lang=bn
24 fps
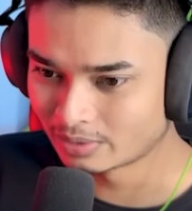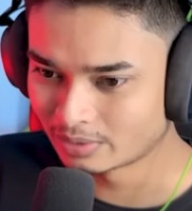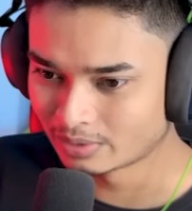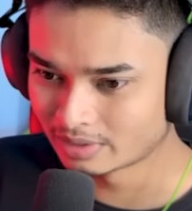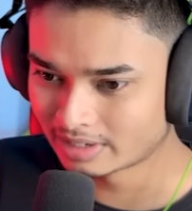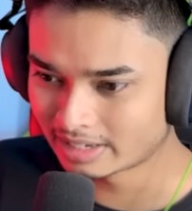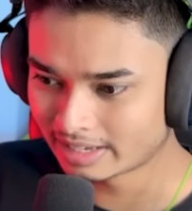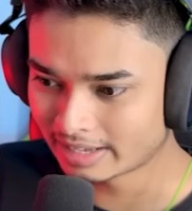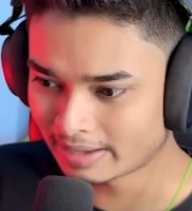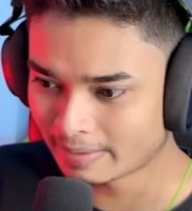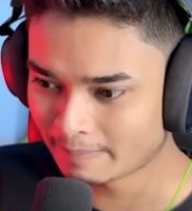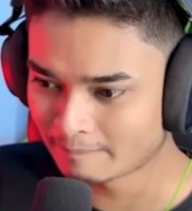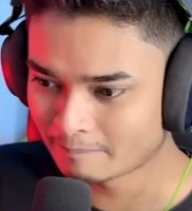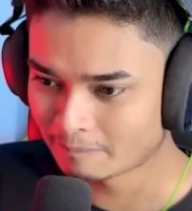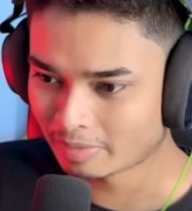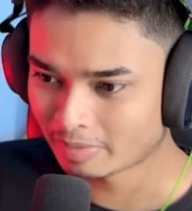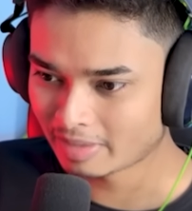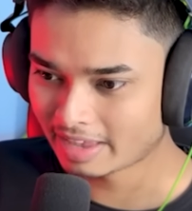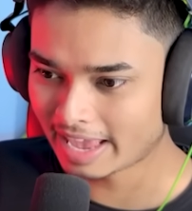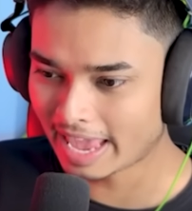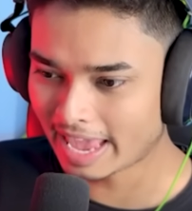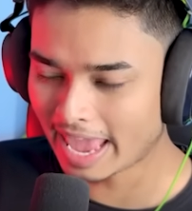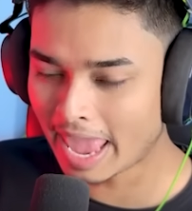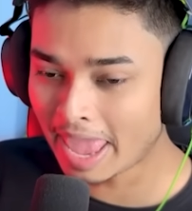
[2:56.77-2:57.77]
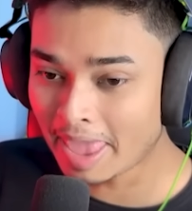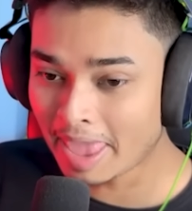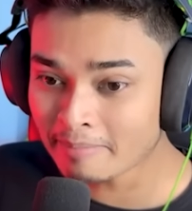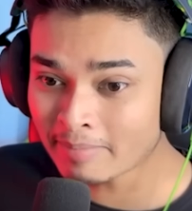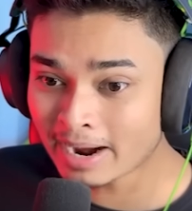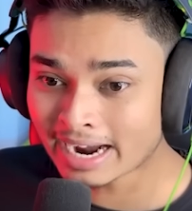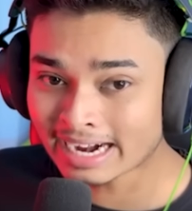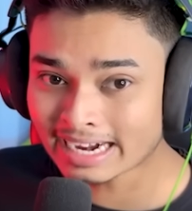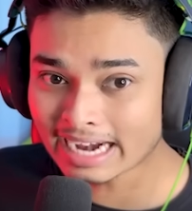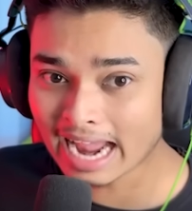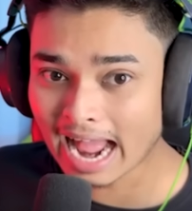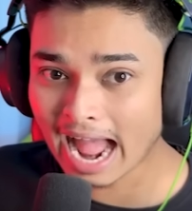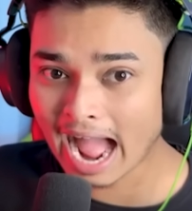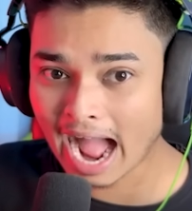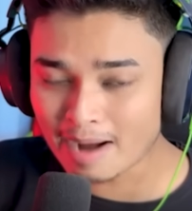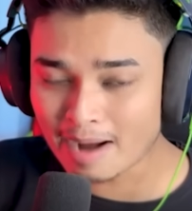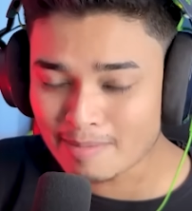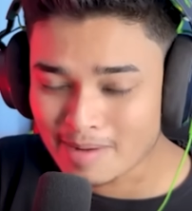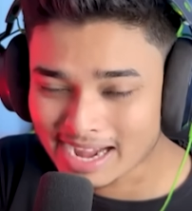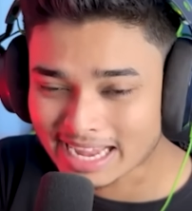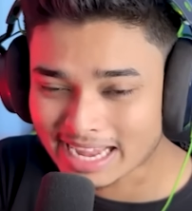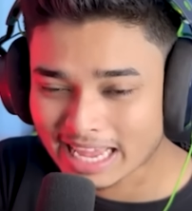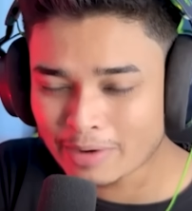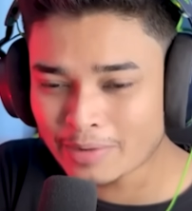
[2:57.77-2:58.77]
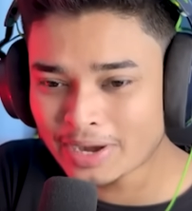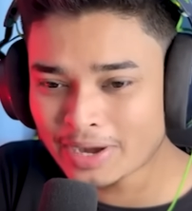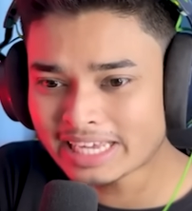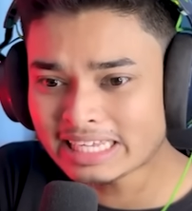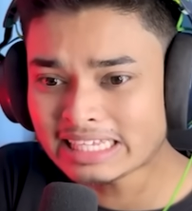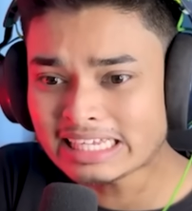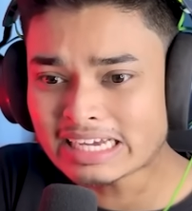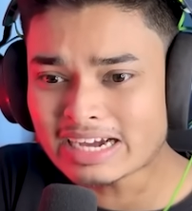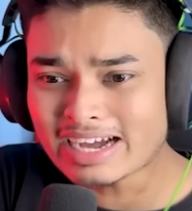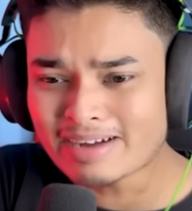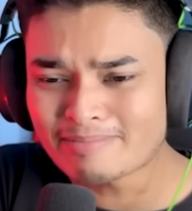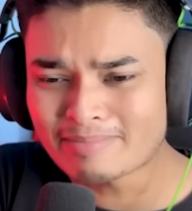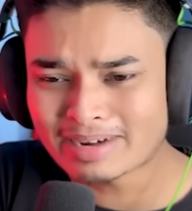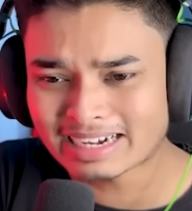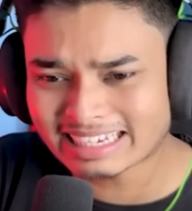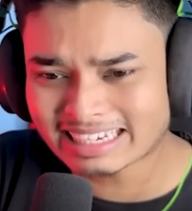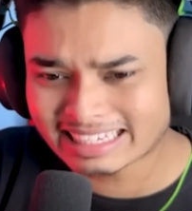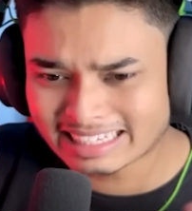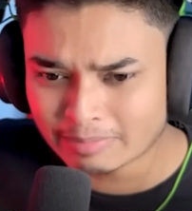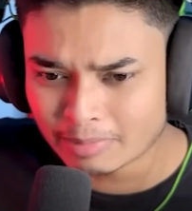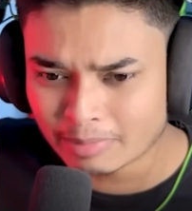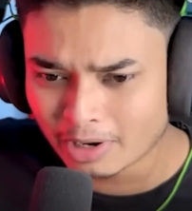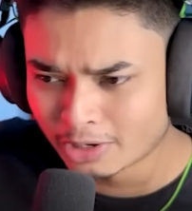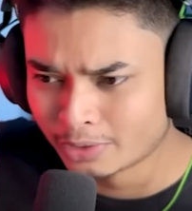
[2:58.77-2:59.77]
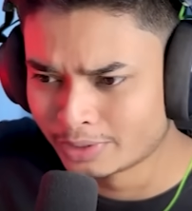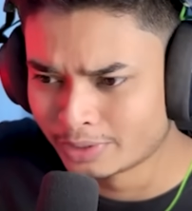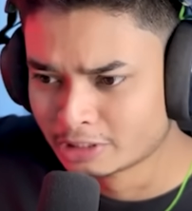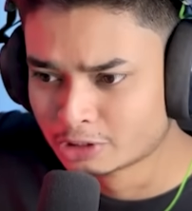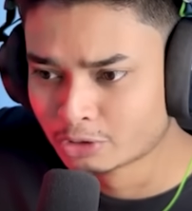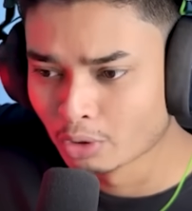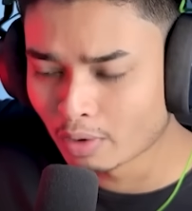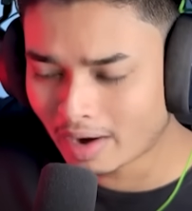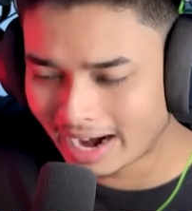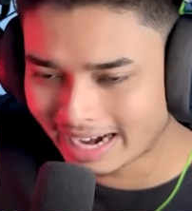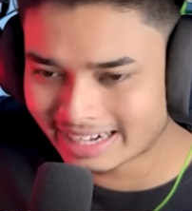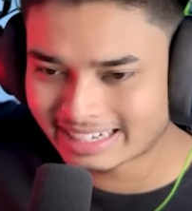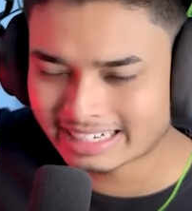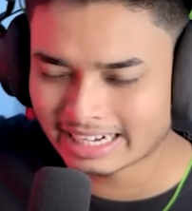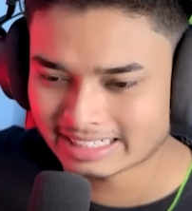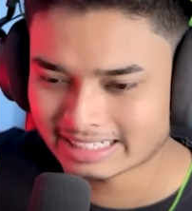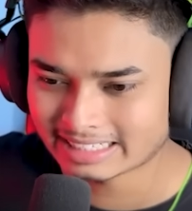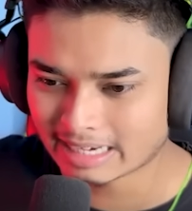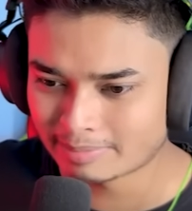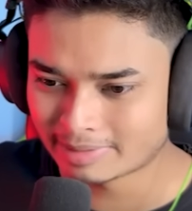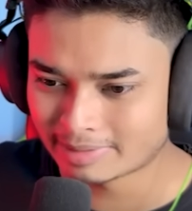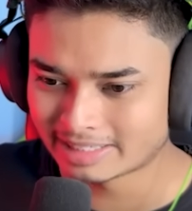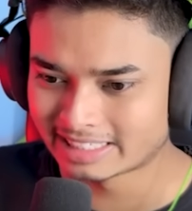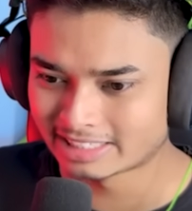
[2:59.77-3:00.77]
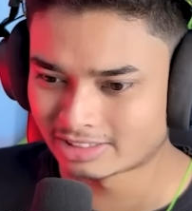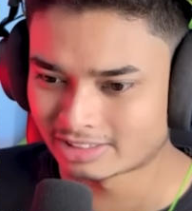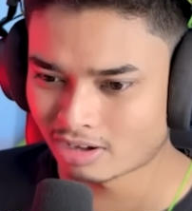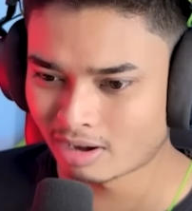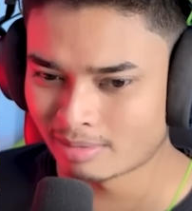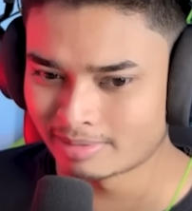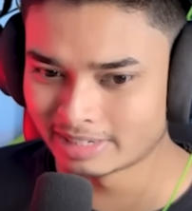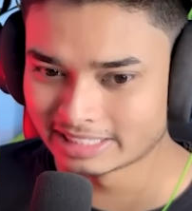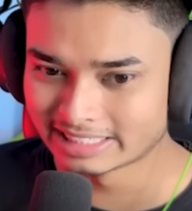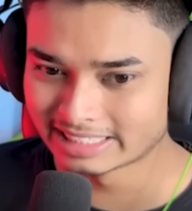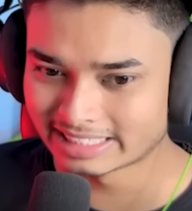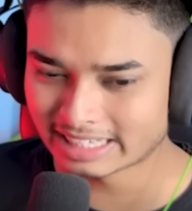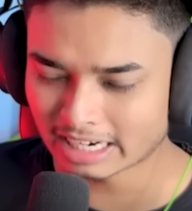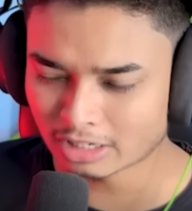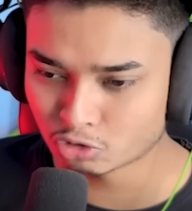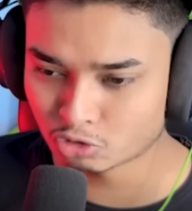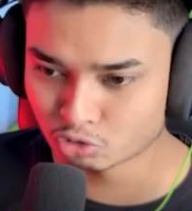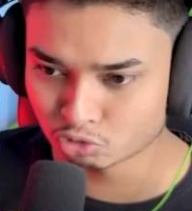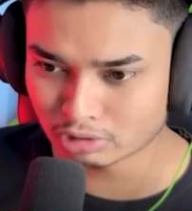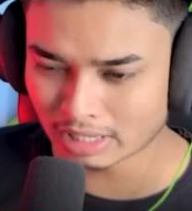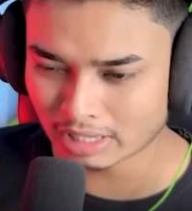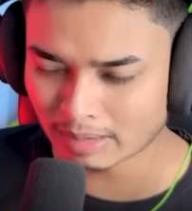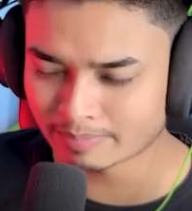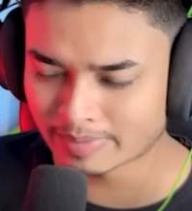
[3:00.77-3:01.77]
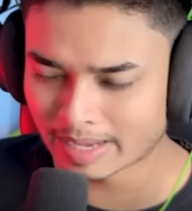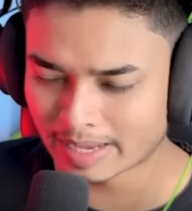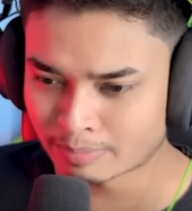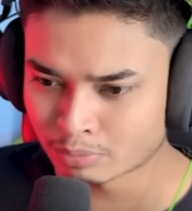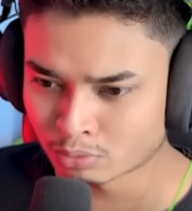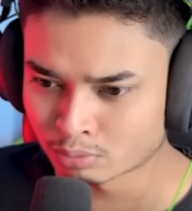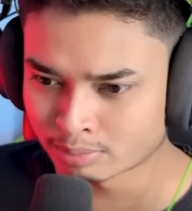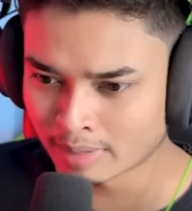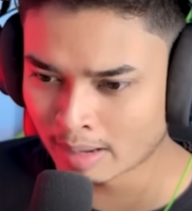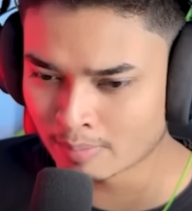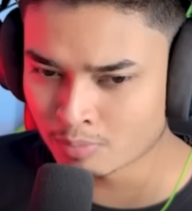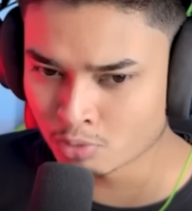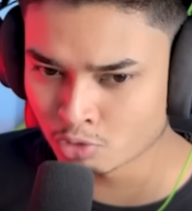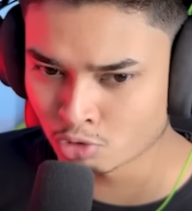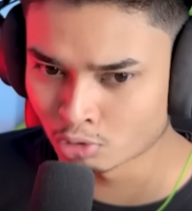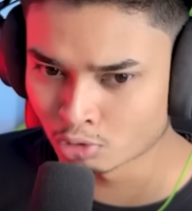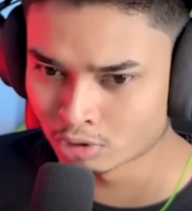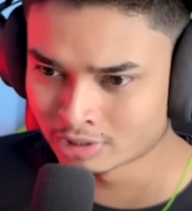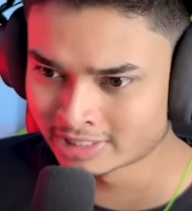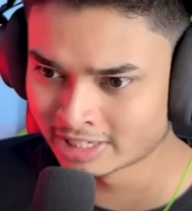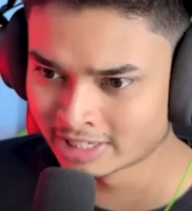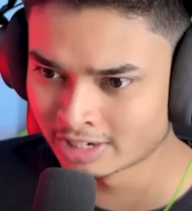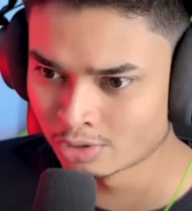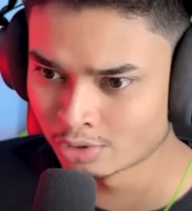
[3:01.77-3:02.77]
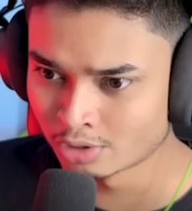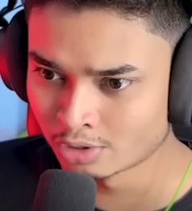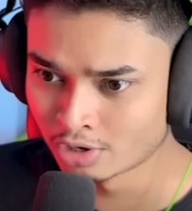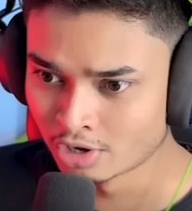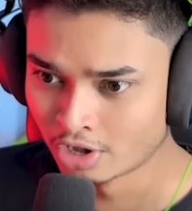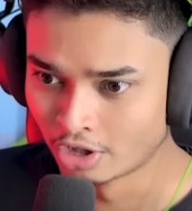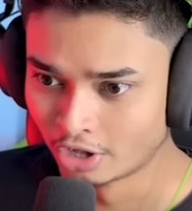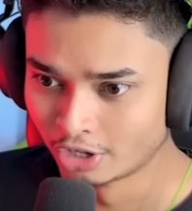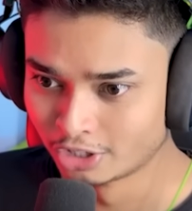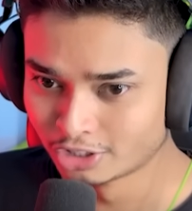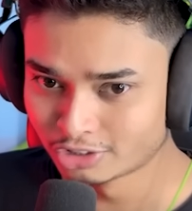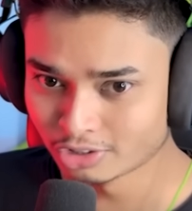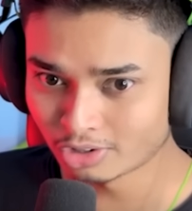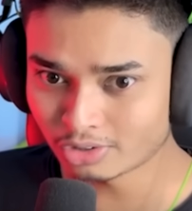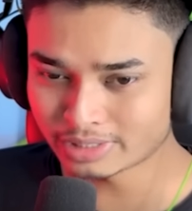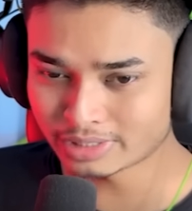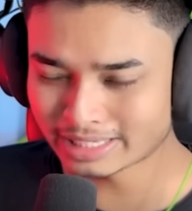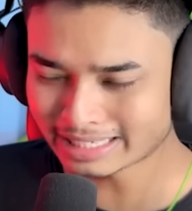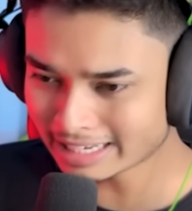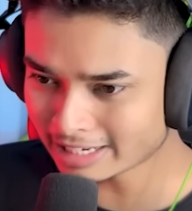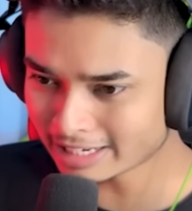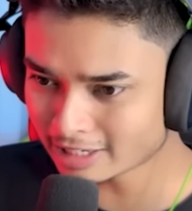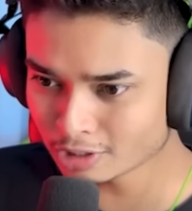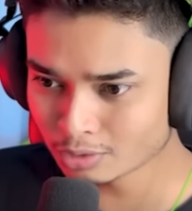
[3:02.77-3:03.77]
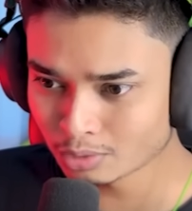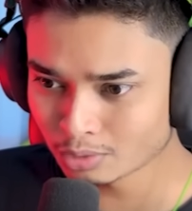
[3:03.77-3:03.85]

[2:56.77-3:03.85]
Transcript: ওকে এইবার আমাকে ওই মানে কি বলে ওই জোকারটার সামনে যেতে হবে যেটার জুতা প্যাপু প্যাপু করছিল চলো দেখি কি